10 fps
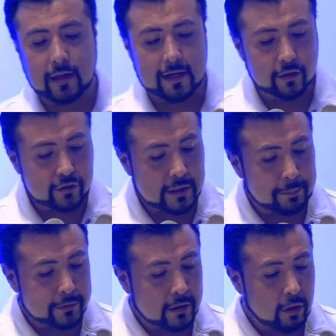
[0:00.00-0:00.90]
Hay dos
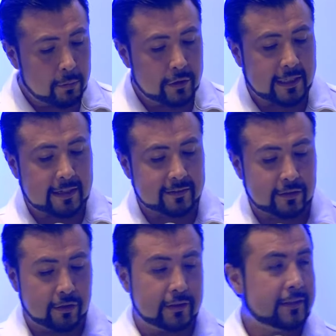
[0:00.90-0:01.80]
tipos de
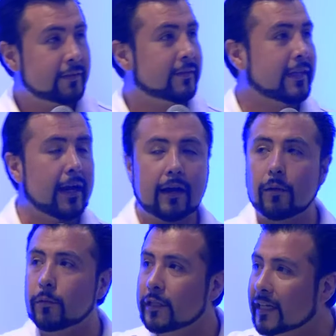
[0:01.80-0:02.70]
comunicaciones. Está la
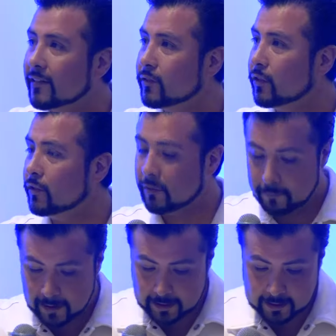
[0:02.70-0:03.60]
comunicación
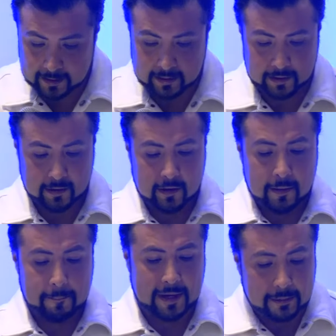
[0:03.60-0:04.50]
eh,
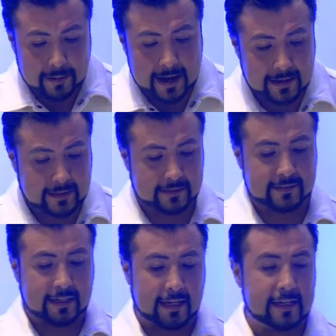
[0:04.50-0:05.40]
verbal, que es
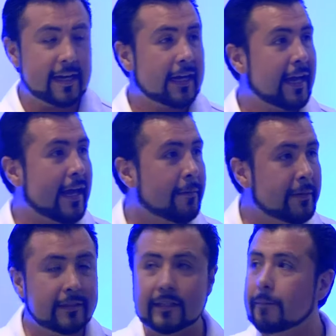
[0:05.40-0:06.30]
aquella que
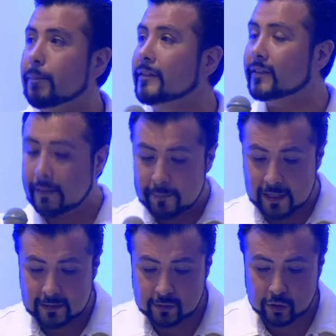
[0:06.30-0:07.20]
emite
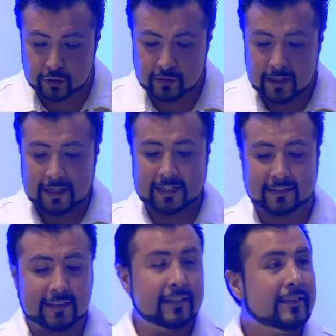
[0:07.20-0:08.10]
pensamientos y
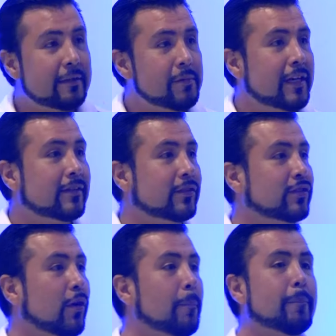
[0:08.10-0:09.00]

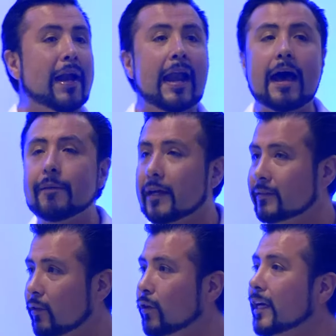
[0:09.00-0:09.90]
sentimientos con
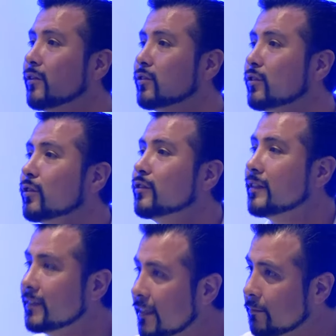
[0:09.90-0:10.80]
palabras. Lo que nosotros
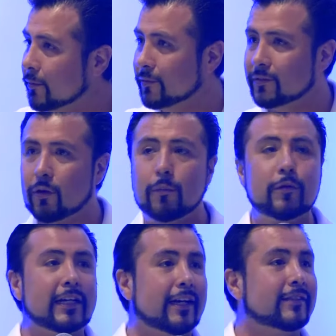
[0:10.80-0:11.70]
decimos,
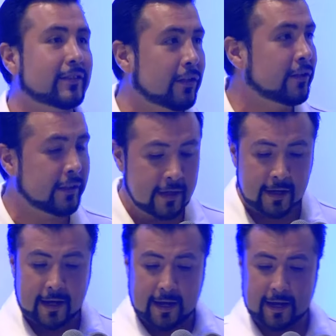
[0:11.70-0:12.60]
comunicación
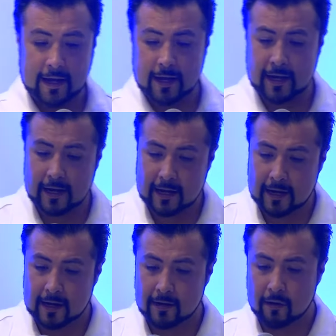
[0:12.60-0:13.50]

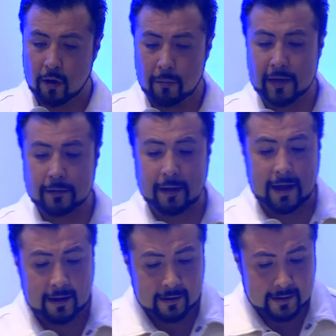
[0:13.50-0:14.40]
eh, no
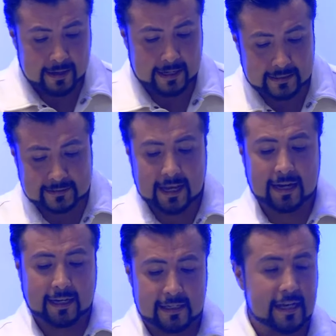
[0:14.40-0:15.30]
verbal, es
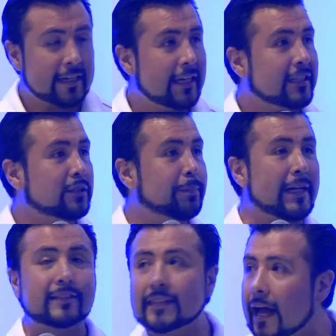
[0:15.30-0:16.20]
aquella que
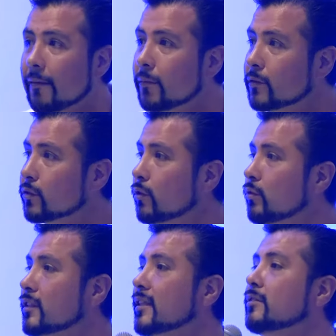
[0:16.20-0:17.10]
expresamos con
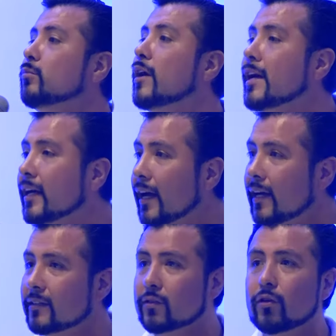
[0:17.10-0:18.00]
nuestras
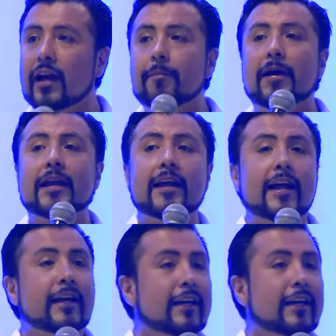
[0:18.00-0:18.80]
muecas, con la manera en